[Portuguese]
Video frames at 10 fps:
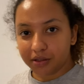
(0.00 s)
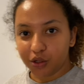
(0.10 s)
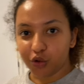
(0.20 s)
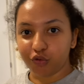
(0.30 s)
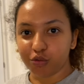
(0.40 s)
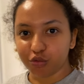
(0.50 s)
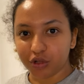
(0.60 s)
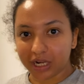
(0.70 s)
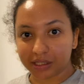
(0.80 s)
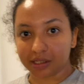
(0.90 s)
Eu vou
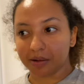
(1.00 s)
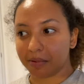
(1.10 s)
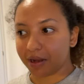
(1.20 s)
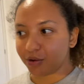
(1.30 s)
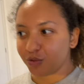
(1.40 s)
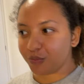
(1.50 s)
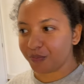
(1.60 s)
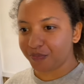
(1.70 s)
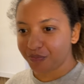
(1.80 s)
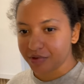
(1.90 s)
mudar de trabalho
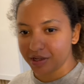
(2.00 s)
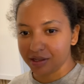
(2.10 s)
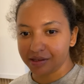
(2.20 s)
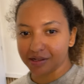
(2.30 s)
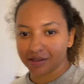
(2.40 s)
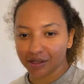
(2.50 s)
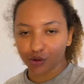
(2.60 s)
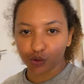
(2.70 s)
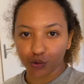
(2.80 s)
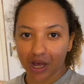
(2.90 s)
e
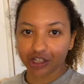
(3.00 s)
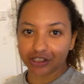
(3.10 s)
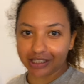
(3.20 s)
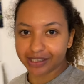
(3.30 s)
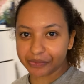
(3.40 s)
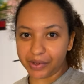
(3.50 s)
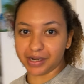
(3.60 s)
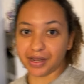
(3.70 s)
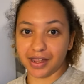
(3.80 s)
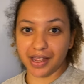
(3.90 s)
entretanto esta
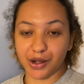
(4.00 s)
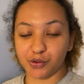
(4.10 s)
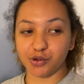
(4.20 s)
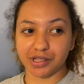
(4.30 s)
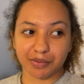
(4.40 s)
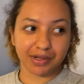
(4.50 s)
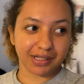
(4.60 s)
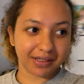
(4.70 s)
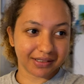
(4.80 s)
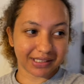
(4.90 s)
semana é a
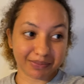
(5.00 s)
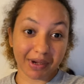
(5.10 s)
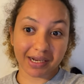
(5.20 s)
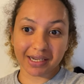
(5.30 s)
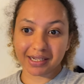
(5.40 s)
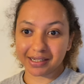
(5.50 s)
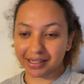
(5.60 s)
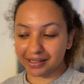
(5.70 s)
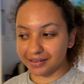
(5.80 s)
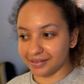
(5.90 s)
última semana
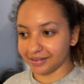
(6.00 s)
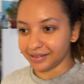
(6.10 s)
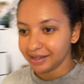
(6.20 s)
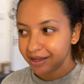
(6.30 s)
que